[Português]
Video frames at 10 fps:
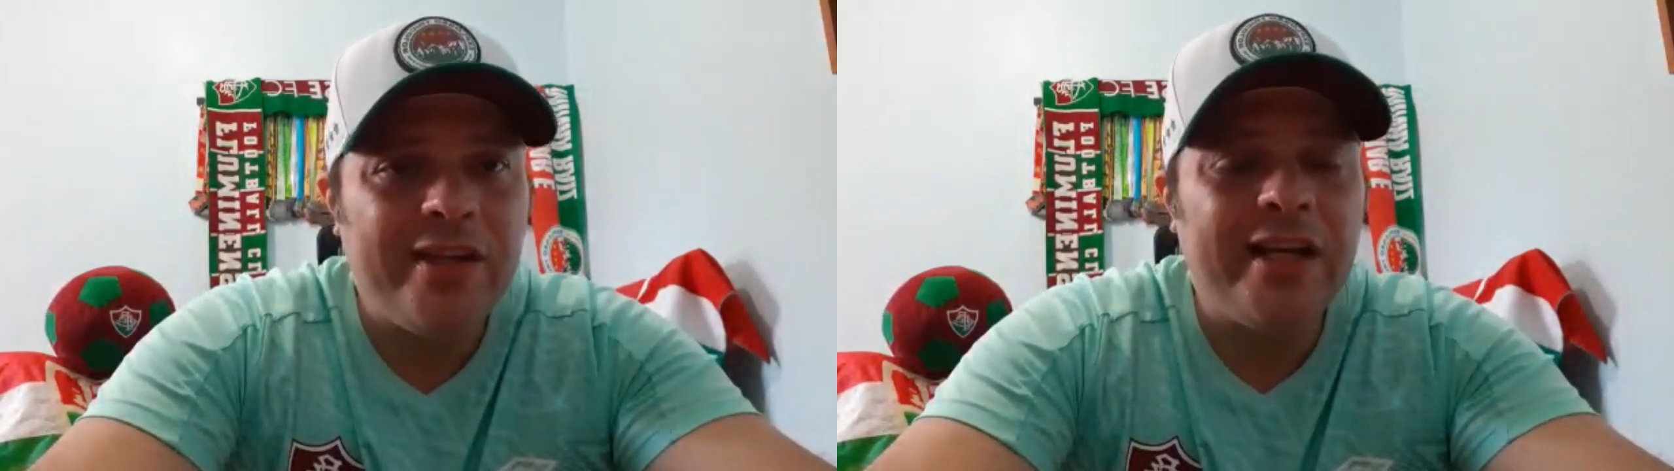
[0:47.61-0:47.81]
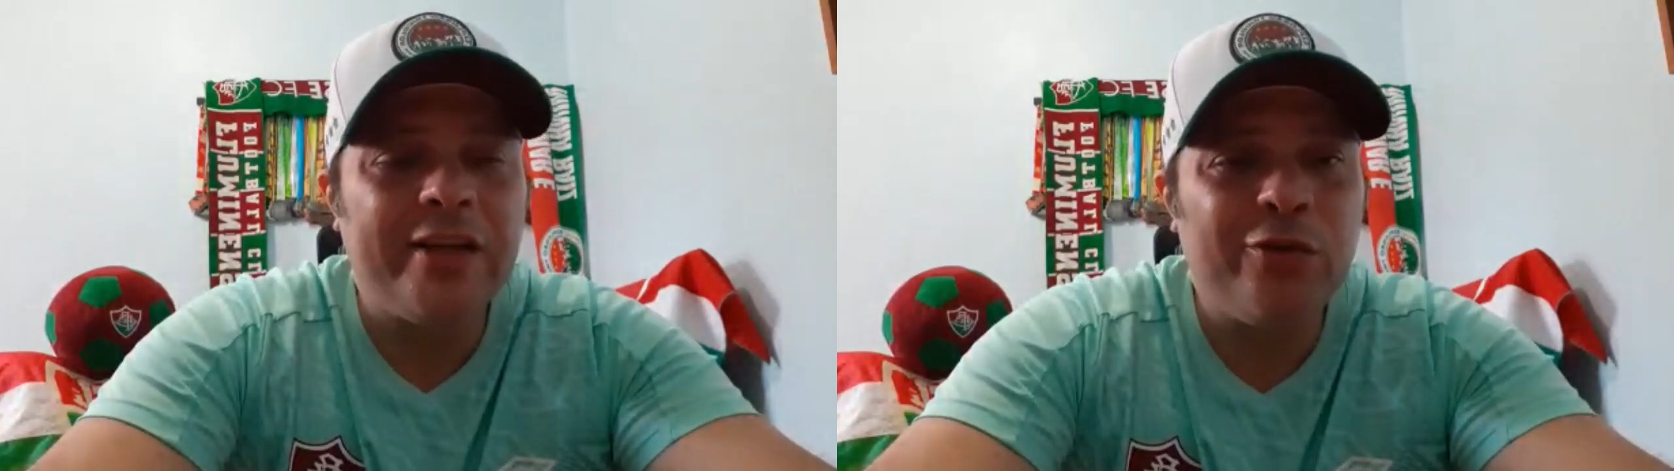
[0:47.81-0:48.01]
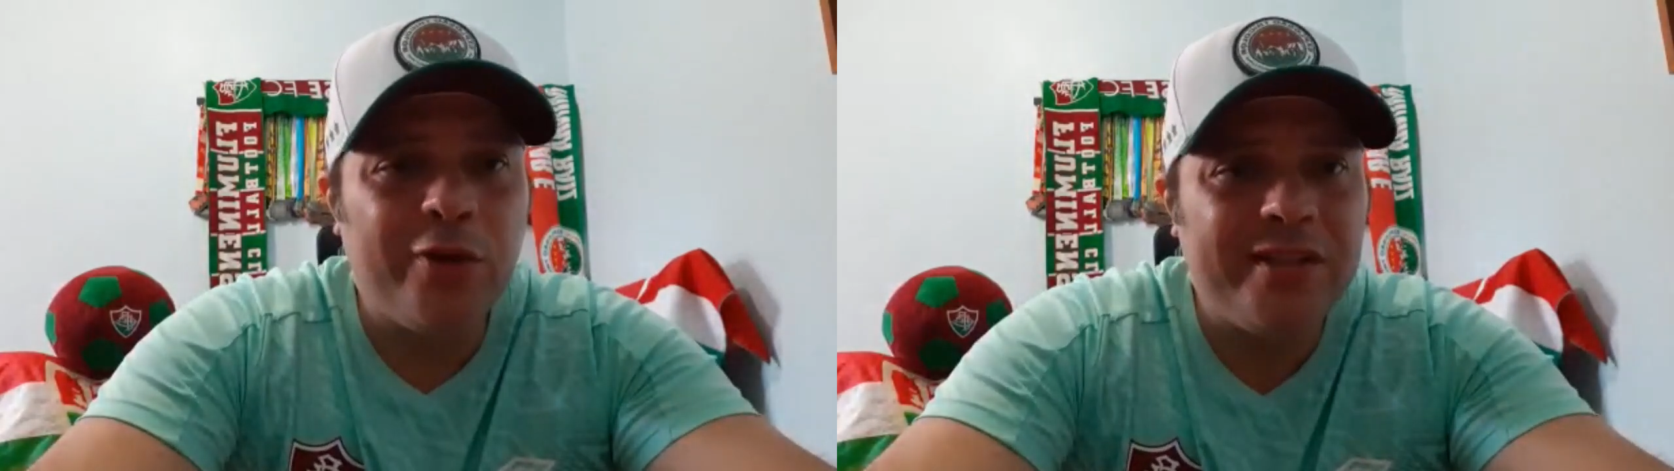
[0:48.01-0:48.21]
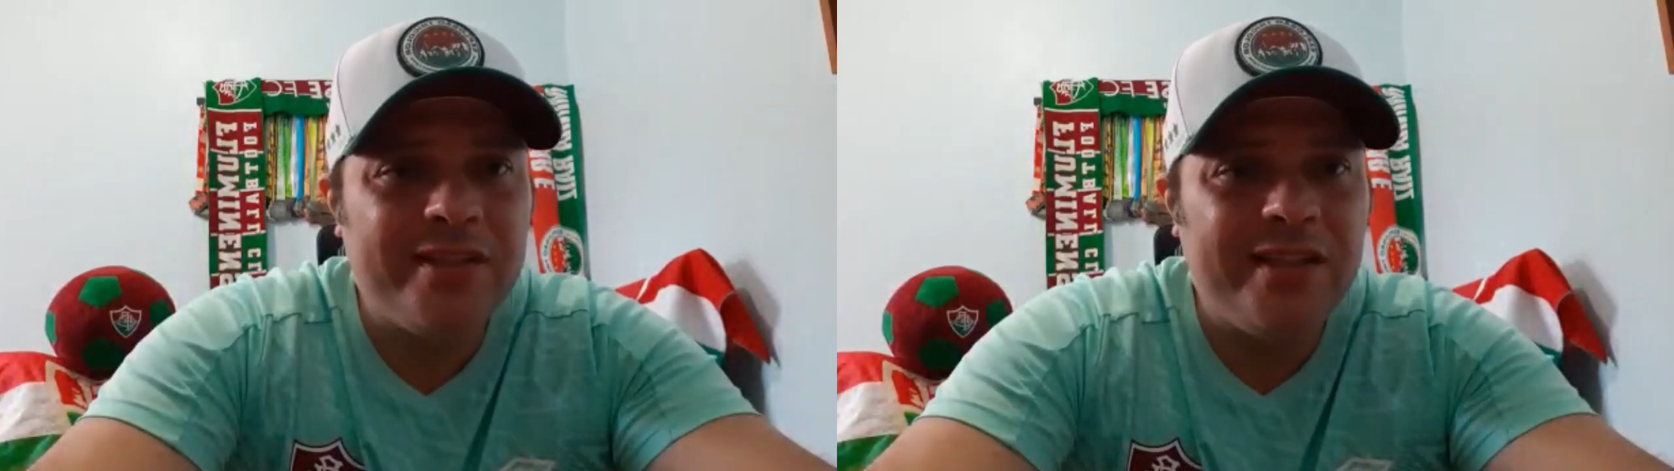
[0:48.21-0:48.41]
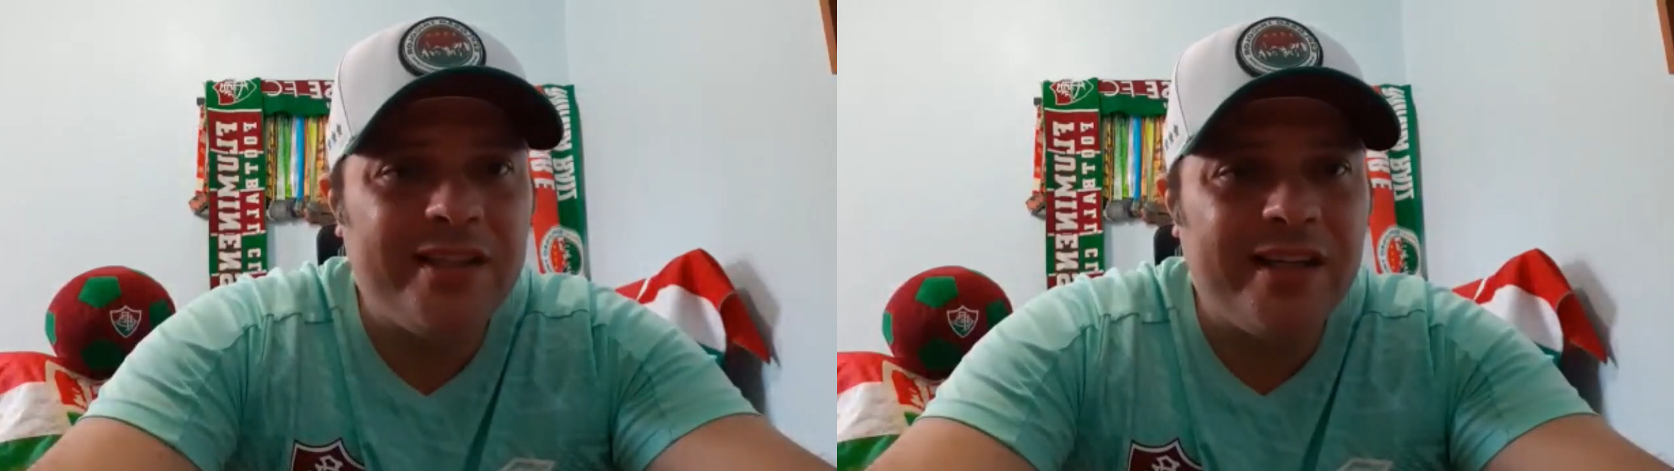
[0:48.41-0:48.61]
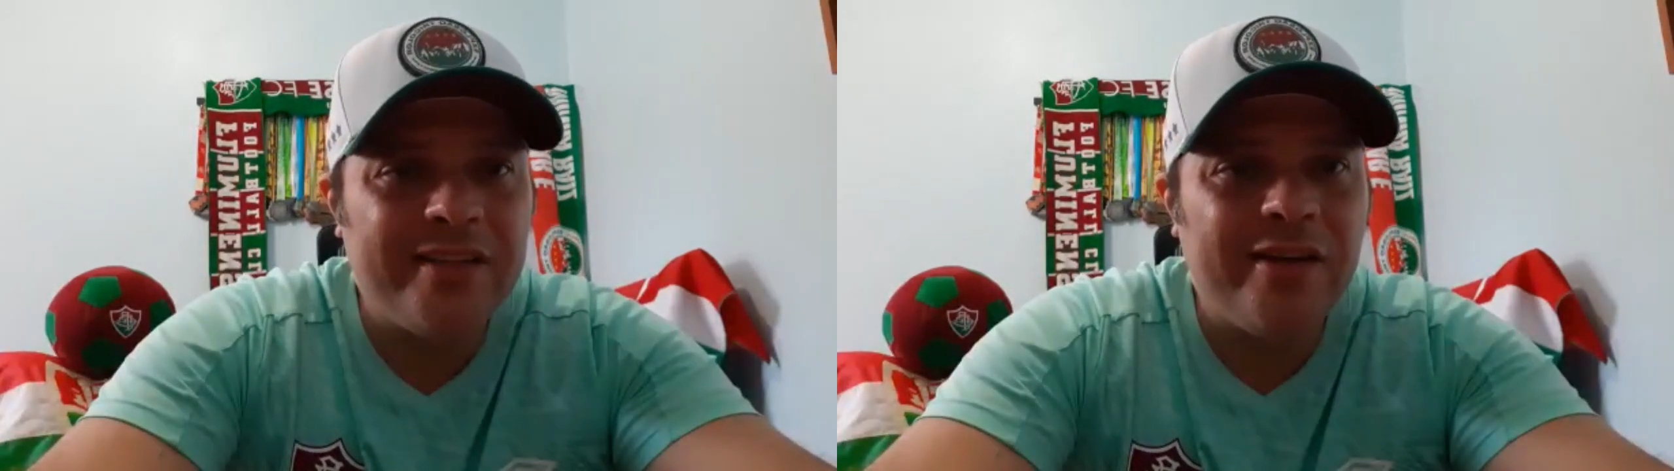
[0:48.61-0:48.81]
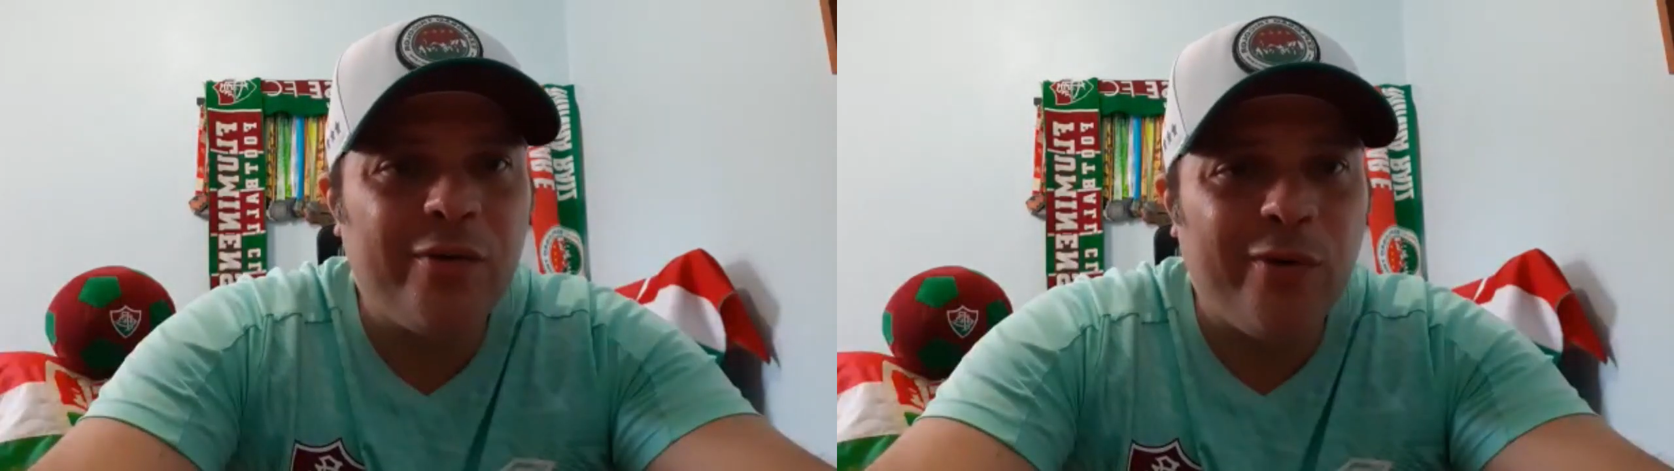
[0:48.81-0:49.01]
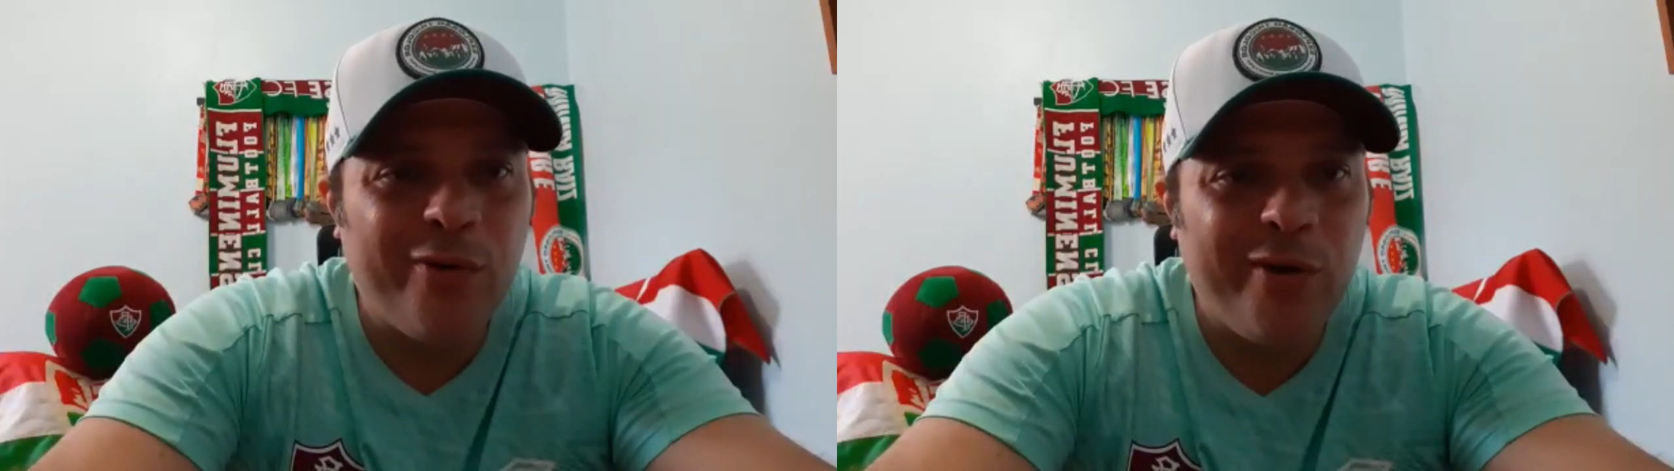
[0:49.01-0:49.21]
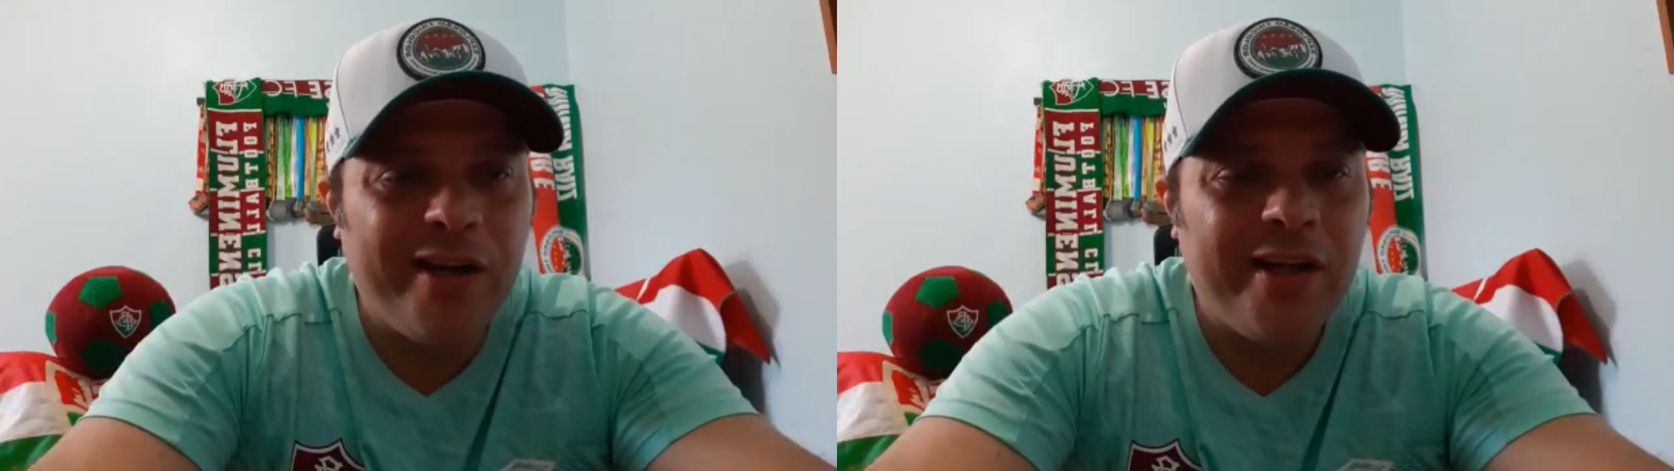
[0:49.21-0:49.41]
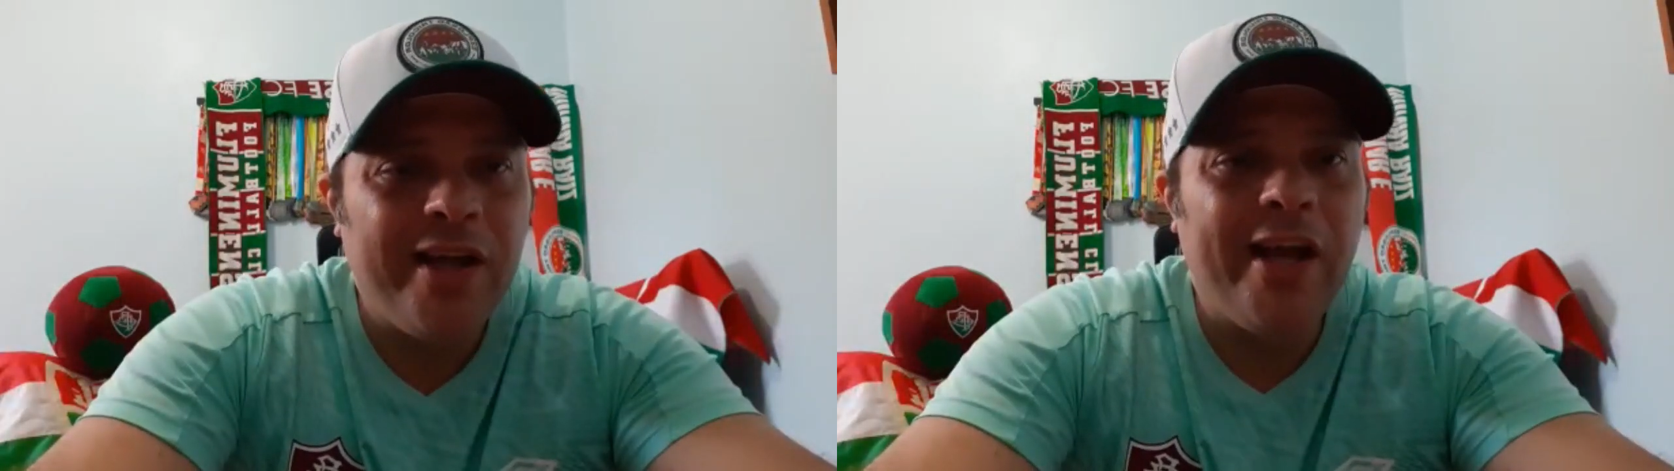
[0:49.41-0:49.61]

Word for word: e a torcida tricolor